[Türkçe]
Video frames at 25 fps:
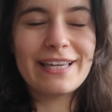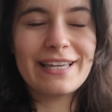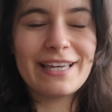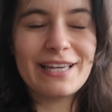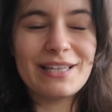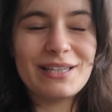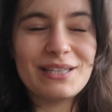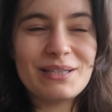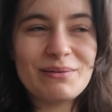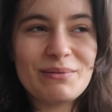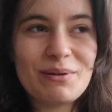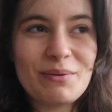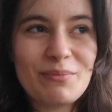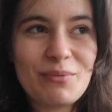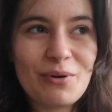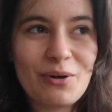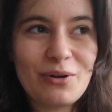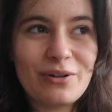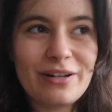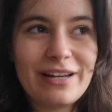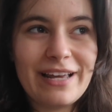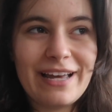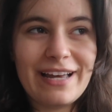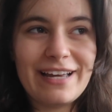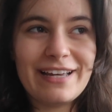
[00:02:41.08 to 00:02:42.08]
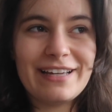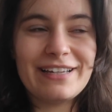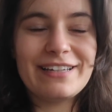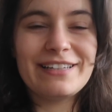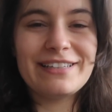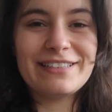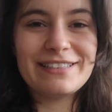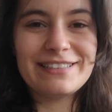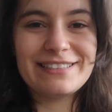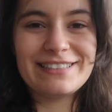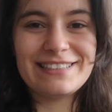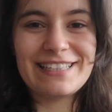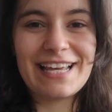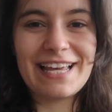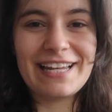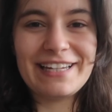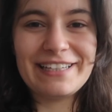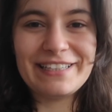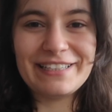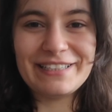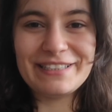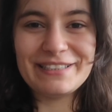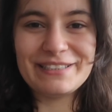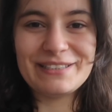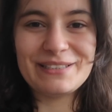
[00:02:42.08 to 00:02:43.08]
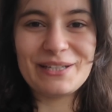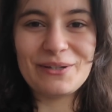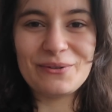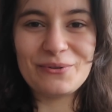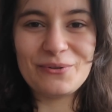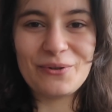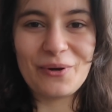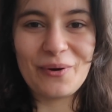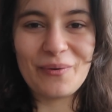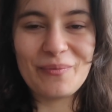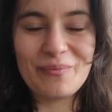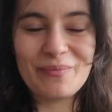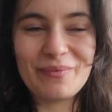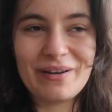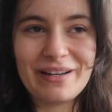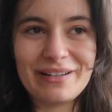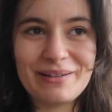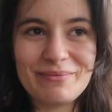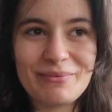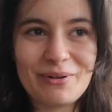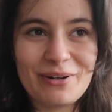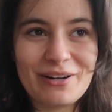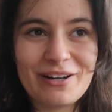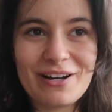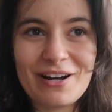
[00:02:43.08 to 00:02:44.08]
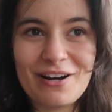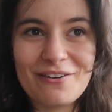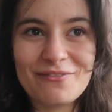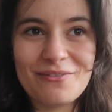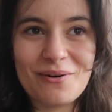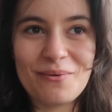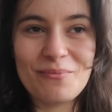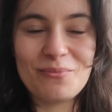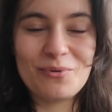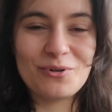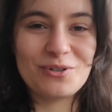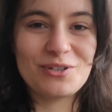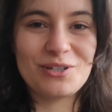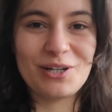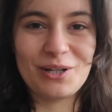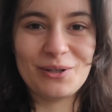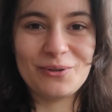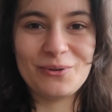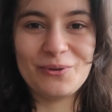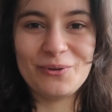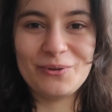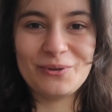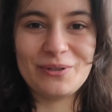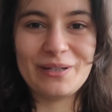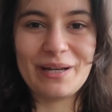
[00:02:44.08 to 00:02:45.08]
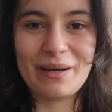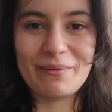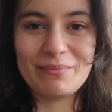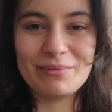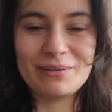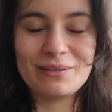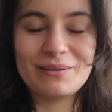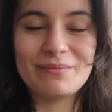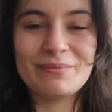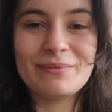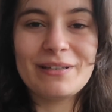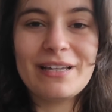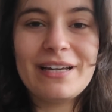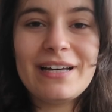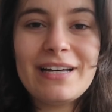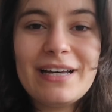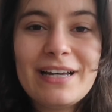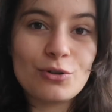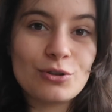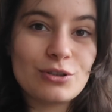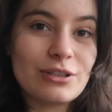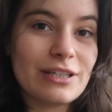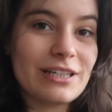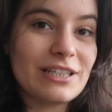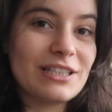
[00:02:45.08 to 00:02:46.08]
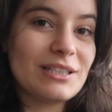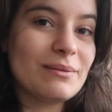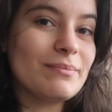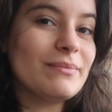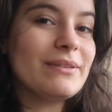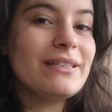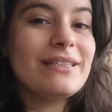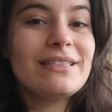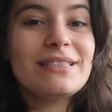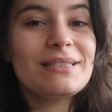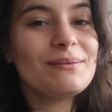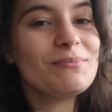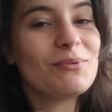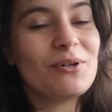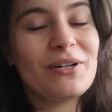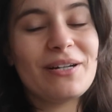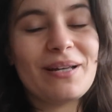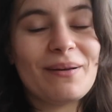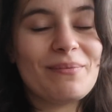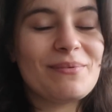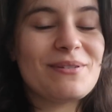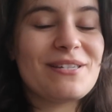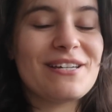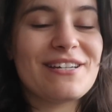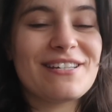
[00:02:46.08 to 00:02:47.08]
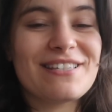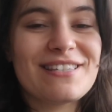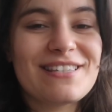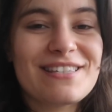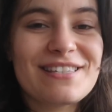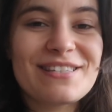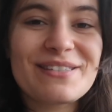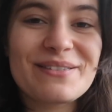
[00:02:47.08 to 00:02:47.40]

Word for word: kendimi böyle zen hissediyorum. Hani böyle kafam boşalıyor onu yaptığımda. O yüzden şimdi spor yapacağız.